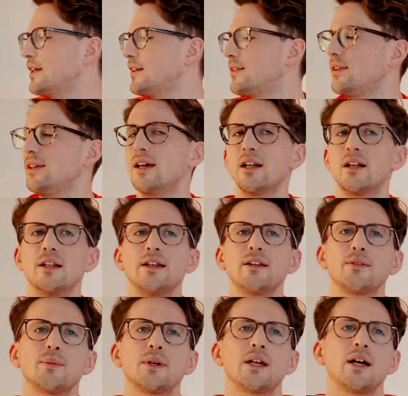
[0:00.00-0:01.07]
Ich ziehe
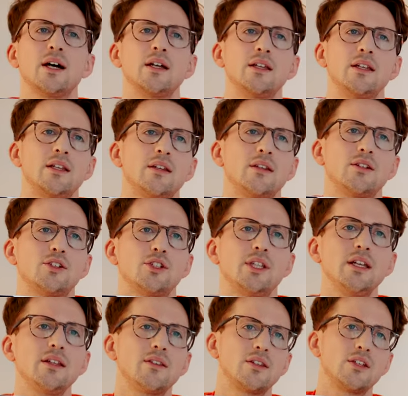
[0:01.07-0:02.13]
allerdings mal gerade den
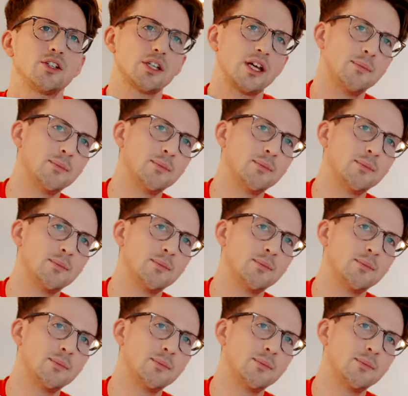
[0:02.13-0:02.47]
Sticktisch